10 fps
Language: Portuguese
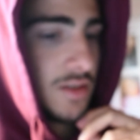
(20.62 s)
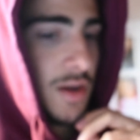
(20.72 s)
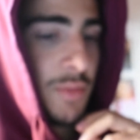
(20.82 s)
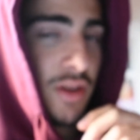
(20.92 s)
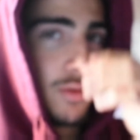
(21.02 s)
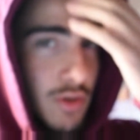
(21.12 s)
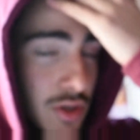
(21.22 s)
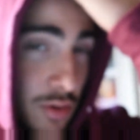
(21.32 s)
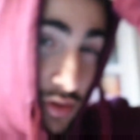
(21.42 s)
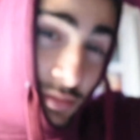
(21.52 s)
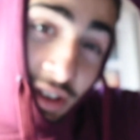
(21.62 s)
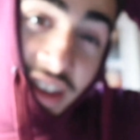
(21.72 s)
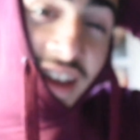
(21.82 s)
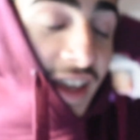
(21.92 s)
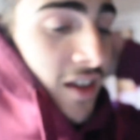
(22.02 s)
já aprendi dois truques de
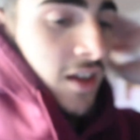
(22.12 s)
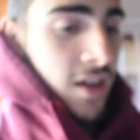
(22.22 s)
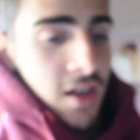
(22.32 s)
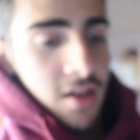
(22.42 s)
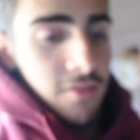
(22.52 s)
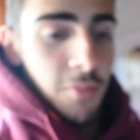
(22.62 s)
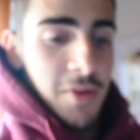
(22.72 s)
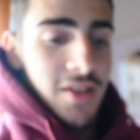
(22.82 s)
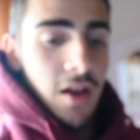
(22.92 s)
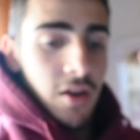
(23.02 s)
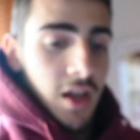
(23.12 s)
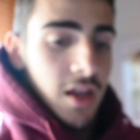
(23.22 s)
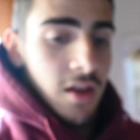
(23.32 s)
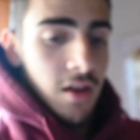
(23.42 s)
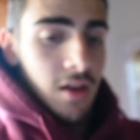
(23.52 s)
manhã que vão passar agora
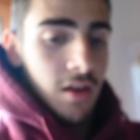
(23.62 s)
aí.